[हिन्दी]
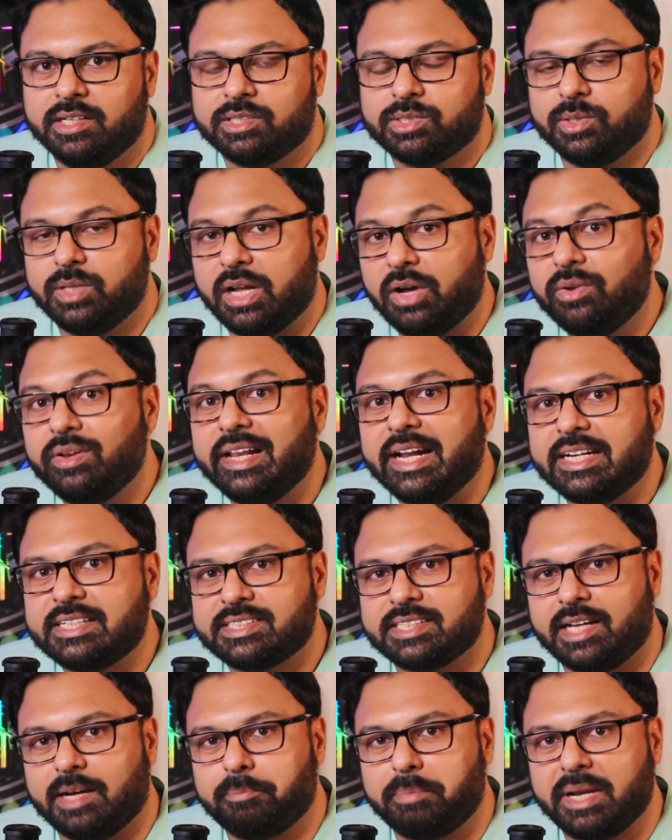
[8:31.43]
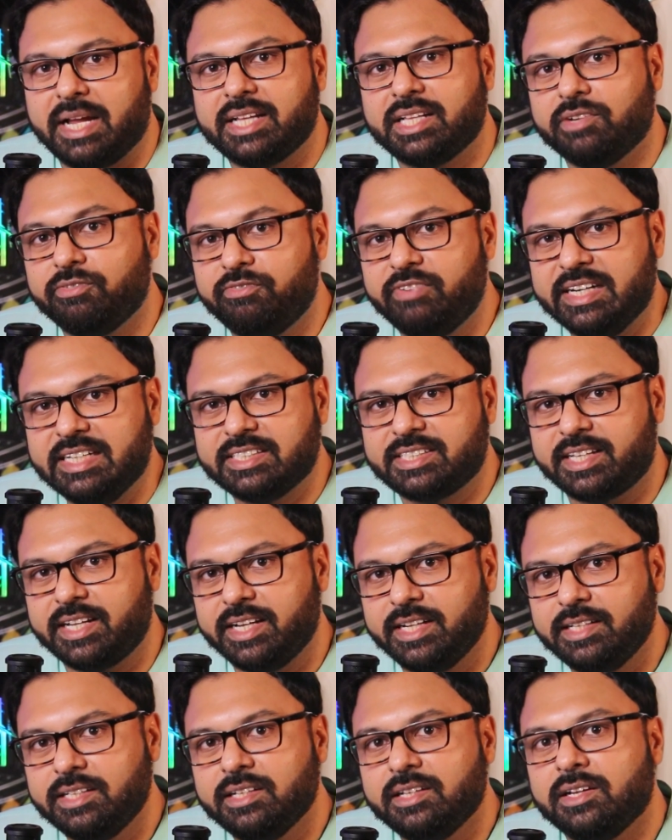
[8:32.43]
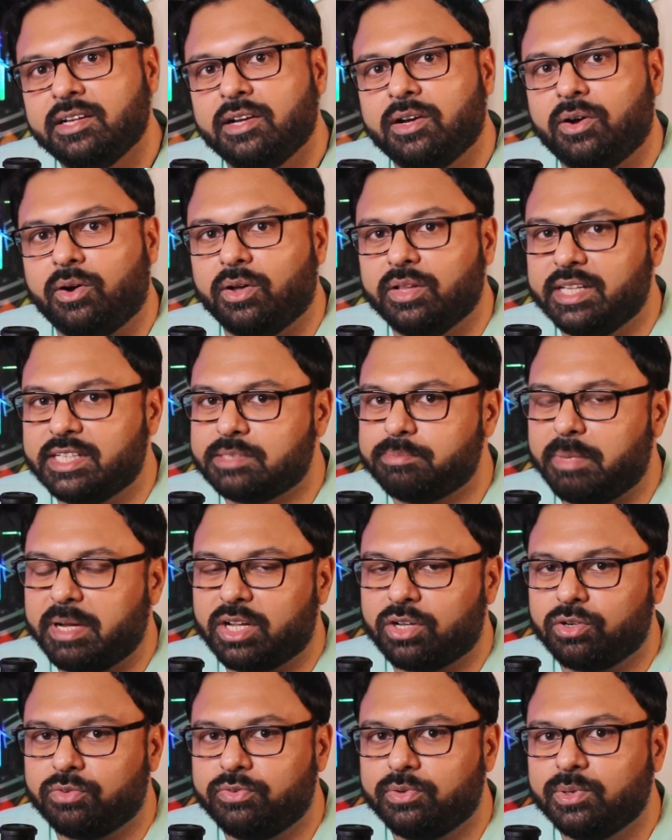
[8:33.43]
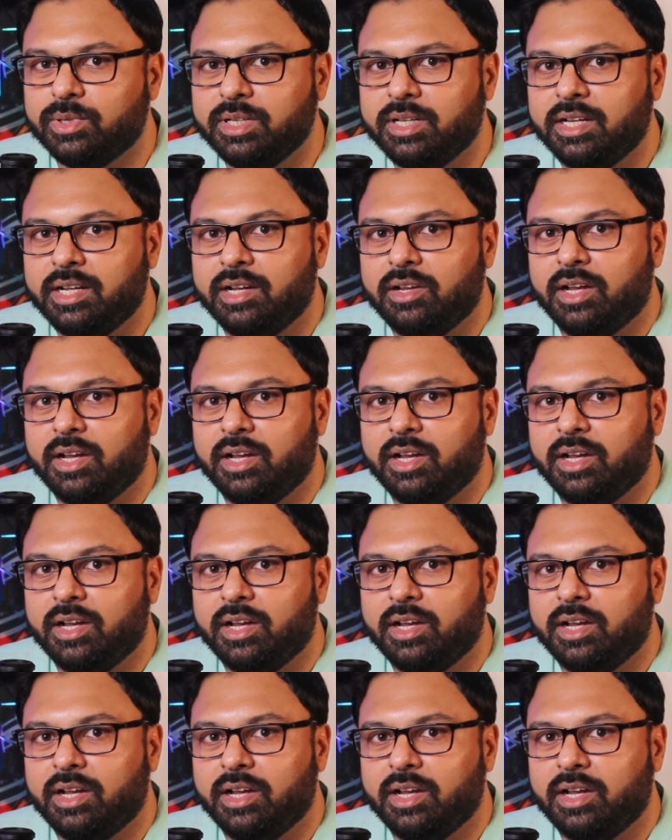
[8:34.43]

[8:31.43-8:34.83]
सो नाउ लेट्स अप्लाई द विंड स्क्रीन ऑन दिस माइक्रोफोन